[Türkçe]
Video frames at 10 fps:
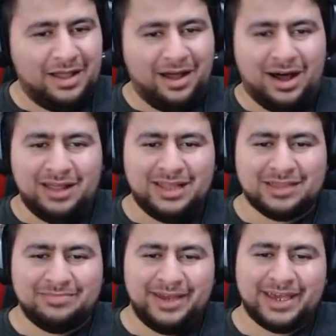
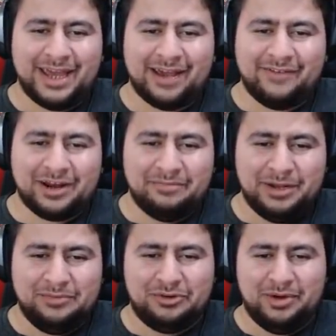Anlatmaya gerek var mı
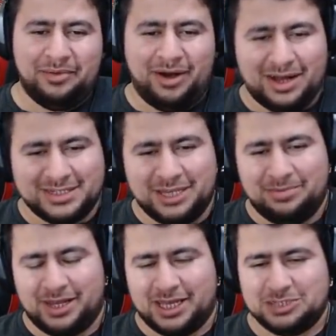bilmiyorum ama Azize
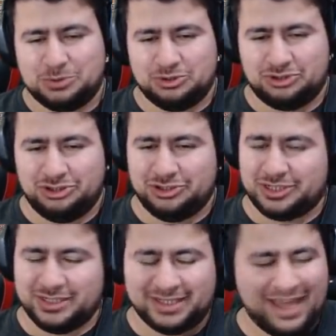bile geçmiş olsun
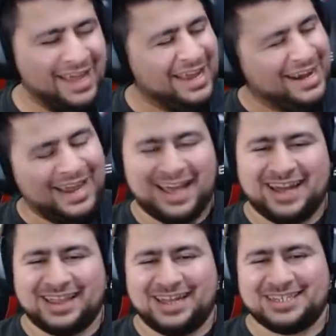diyorsanız da
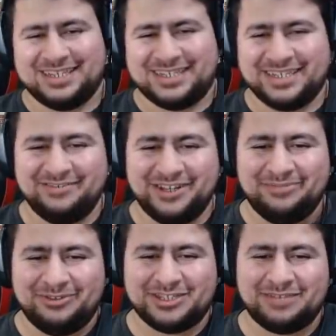like atarsanız sevinirim
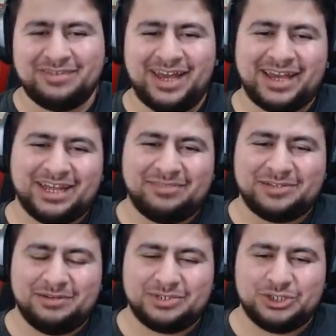dostlarım. Like
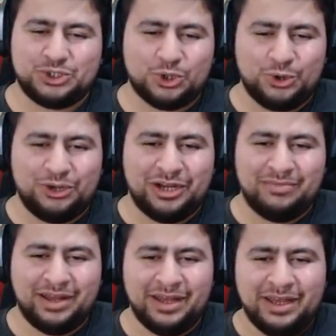atmanız için çok
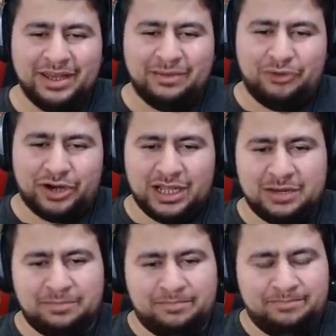önemli. Bu aralar
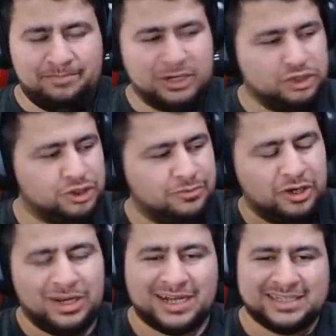bakıyorum
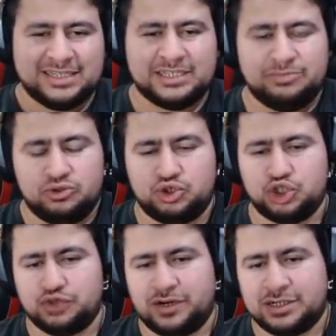böyle like sayısına bir
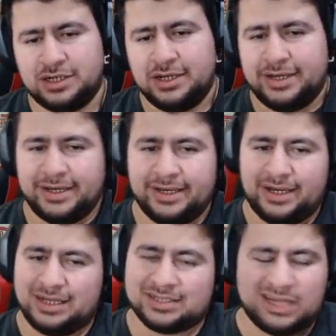düşüş var. E,
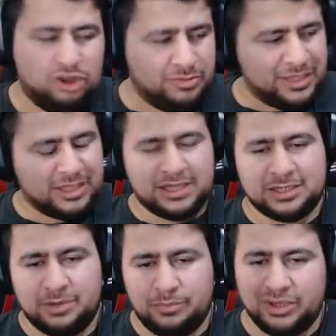has kazan sat her
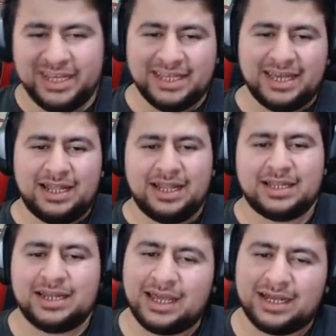zaman yapıyor. Yeni
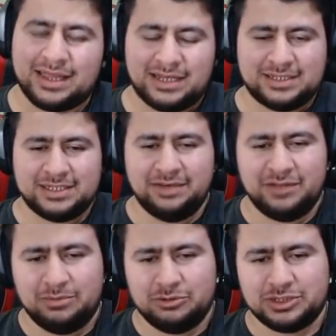gelenlerde like atarsa
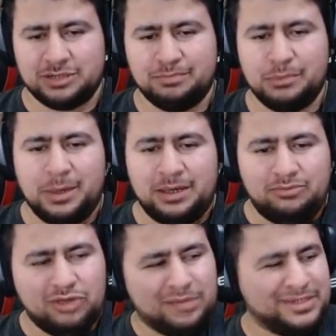sevinirim dostlarım.
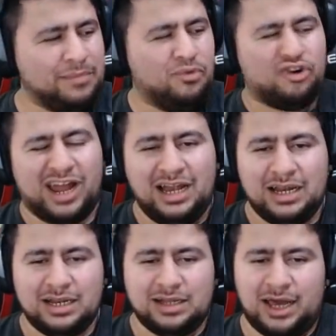Bunlar bize moral,
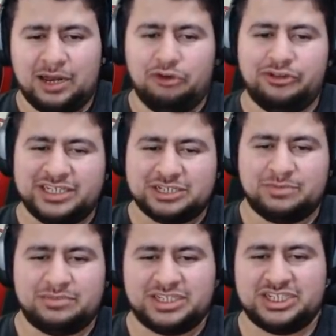hani öne
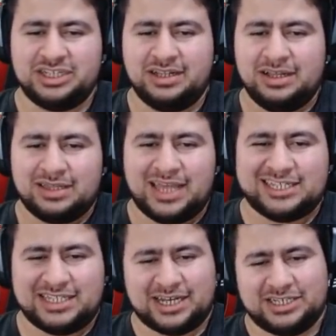çıkmamız için
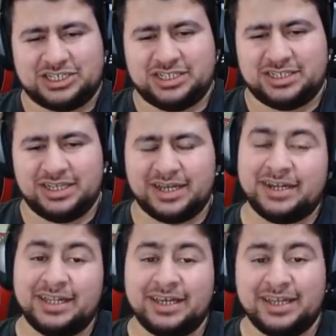destek açıkçası.
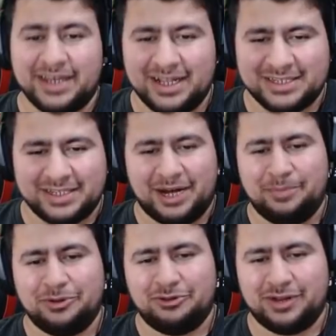Kanalı yeni gelseniz
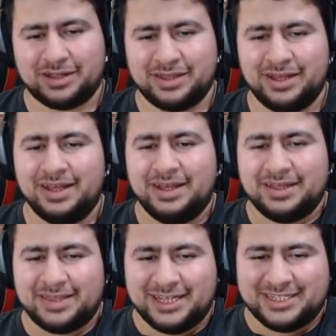abone olarak da
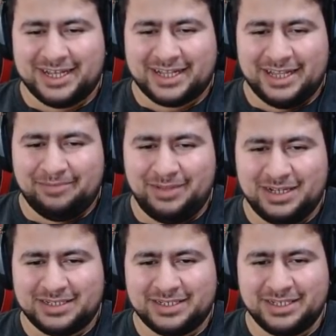
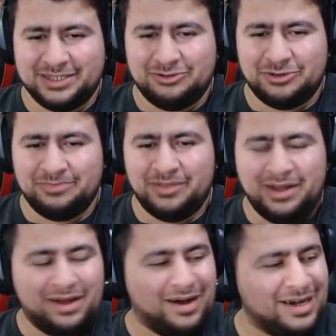destekleyebilirsin diyorum.
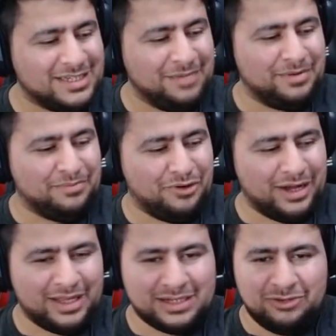AZ1 bu
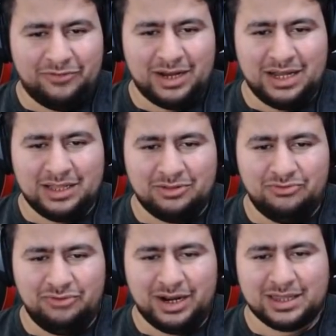kadar yuvarlan
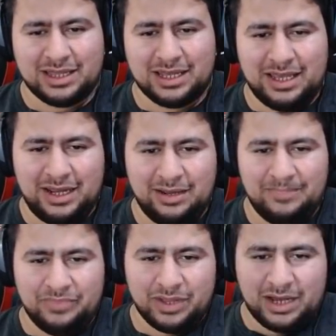dur artık ya.
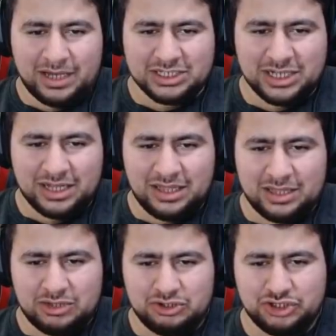Kaç
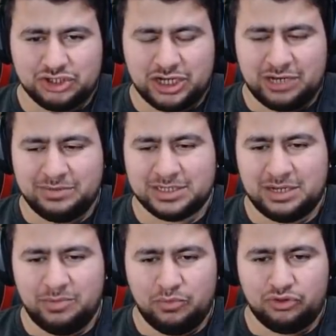taklattın küçücük arabasın
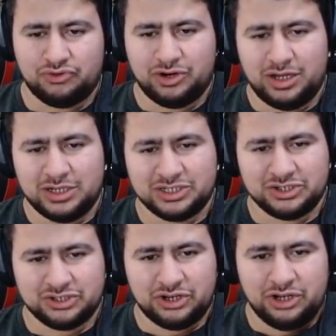ama motorlayla
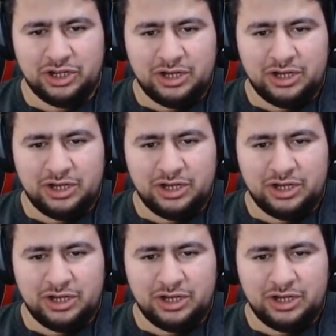çalışıyor.